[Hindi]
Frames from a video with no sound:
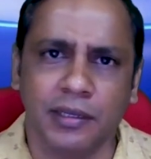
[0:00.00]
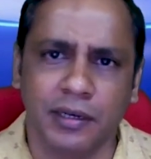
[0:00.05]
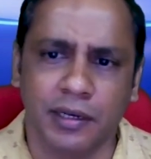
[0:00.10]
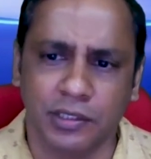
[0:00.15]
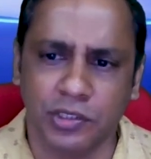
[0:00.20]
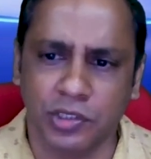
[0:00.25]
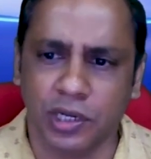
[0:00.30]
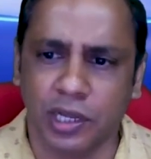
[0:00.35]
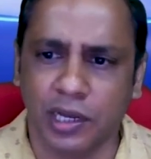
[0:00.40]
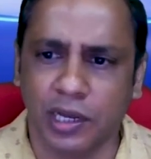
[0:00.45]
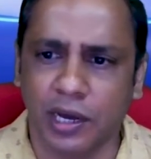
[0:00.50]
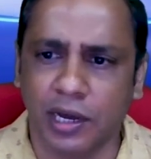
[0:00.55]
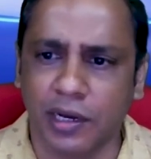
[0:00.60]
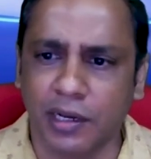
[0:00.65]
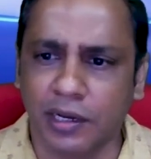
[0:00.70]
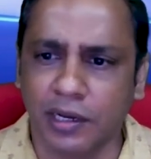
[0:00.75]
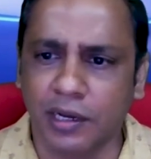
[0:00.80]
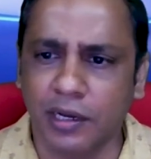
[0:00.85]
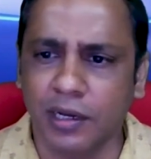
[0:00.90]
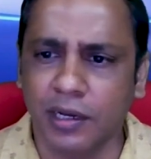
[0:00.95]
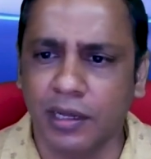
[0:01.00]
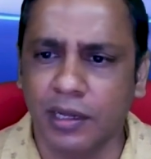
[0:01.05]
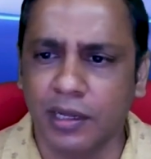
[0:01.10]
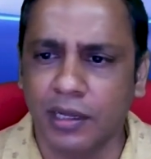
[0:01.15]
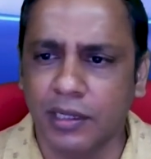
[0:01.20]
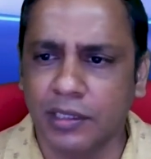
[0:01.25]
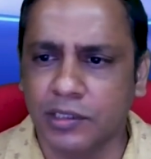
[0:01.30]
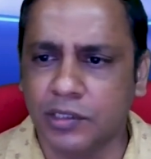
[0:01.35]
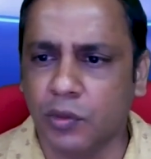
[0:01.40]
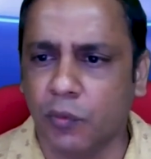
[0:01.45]
रचनाकार का
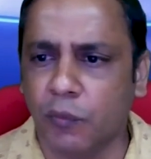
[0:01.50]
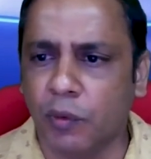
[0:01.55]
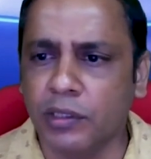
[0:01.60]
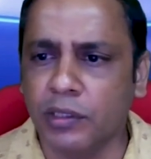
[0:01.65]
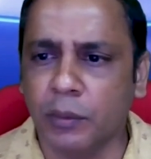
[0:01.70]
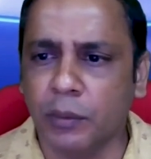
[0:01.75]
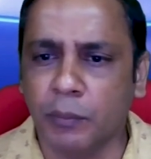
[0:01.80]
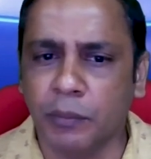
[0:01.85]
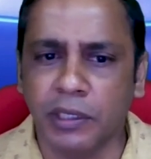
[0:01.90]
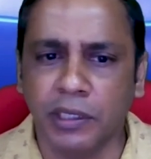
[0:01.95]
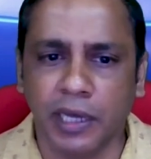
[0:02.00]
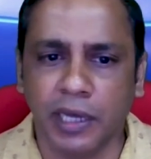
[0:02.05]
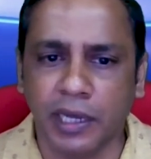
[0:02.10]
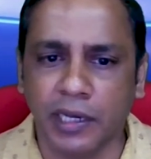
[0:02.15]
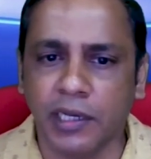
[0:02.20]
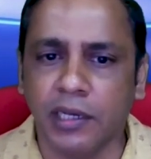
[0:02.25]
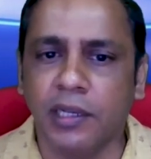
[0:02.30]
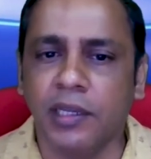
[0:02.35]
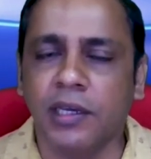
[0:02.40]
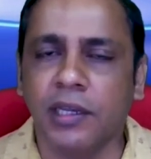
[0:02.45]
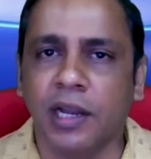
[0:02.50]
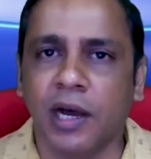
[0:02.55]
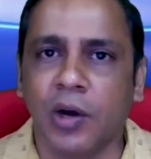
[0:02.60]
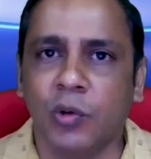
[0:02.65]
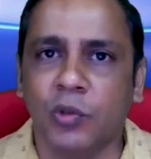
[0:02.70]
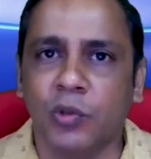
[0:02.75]
जब व्यक्ति अपनी डायरी लिख रहा